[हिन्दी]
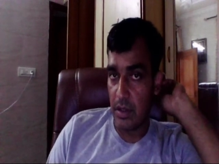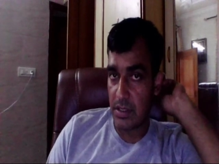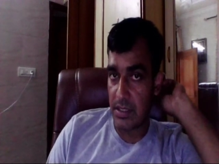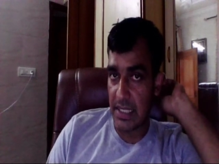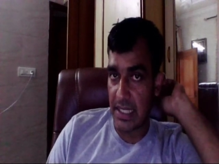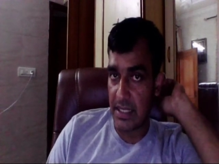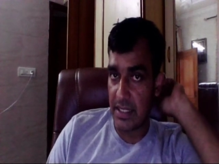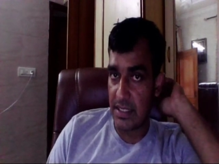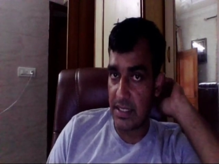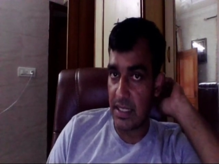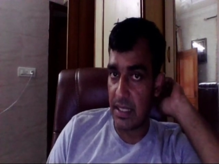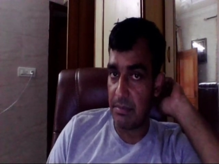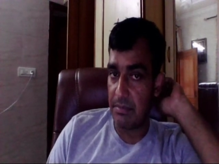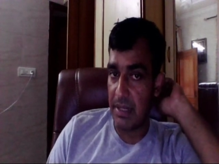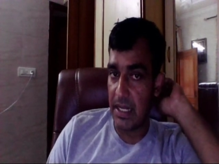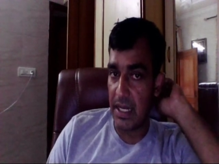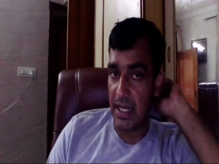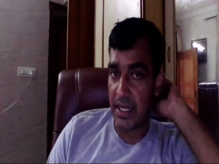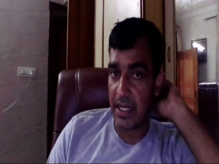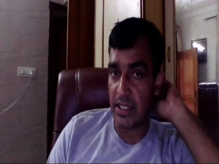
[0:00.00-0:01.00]
और साथ ही
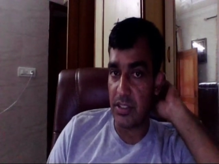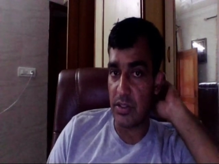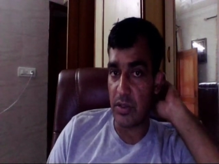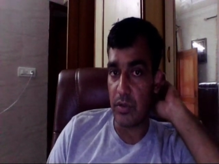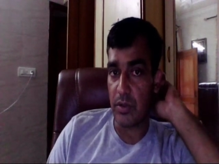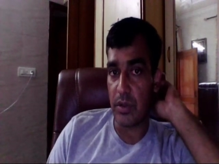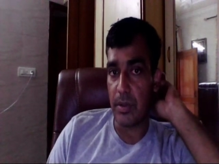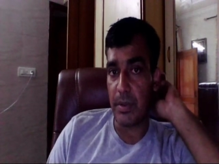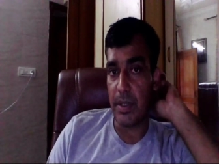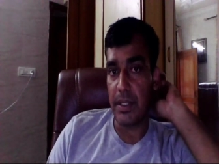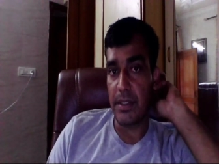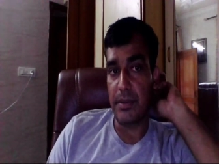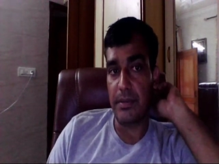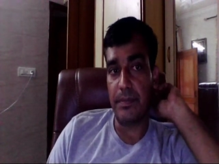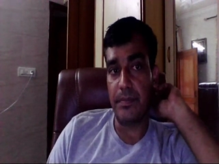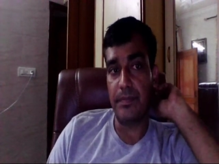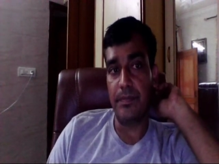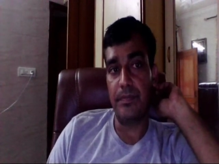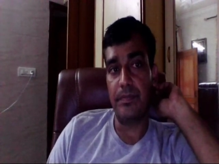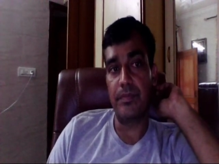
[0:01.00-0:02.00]
साथ बेल आइकन ज़रूर दबाएं
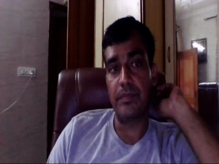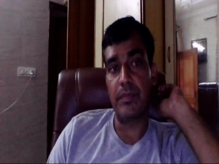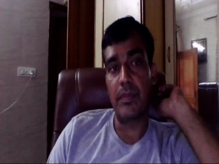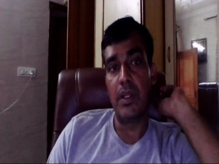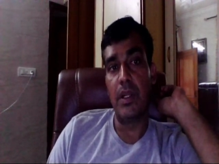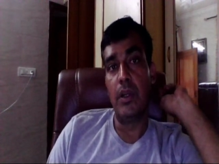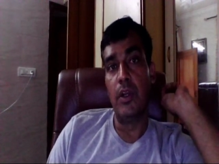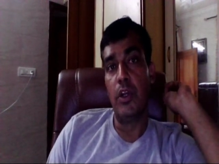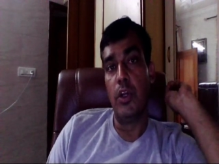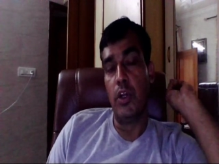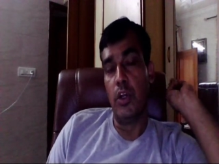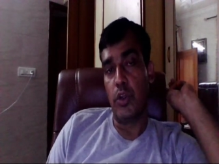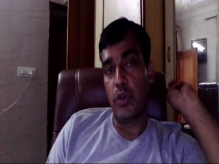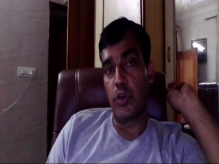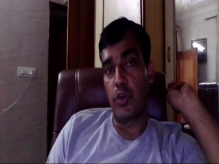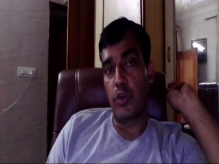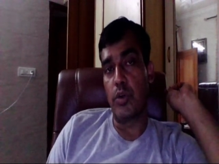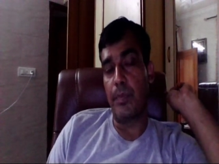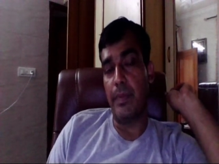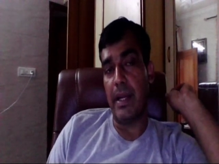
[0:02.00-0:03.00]

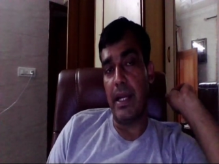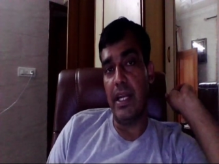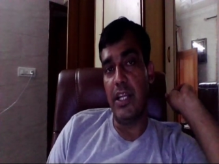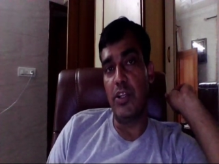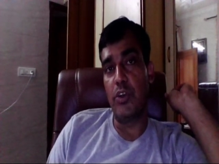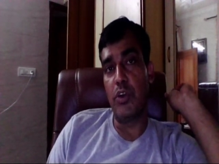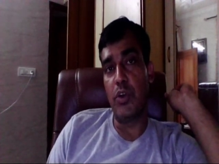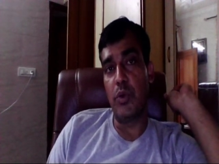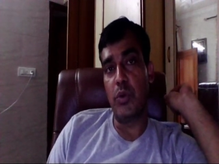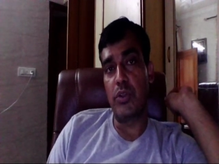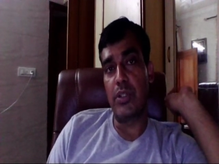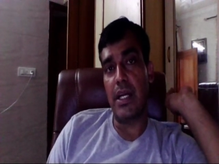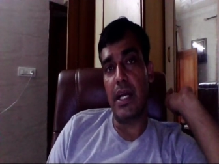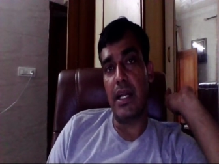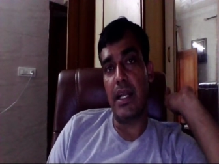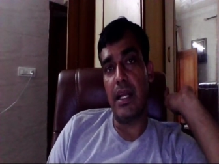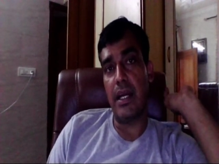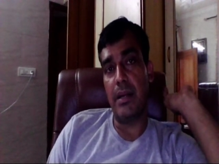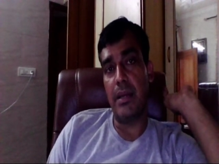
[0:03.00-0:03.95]
दोस्तों पहली जो न्यूज़ आ रही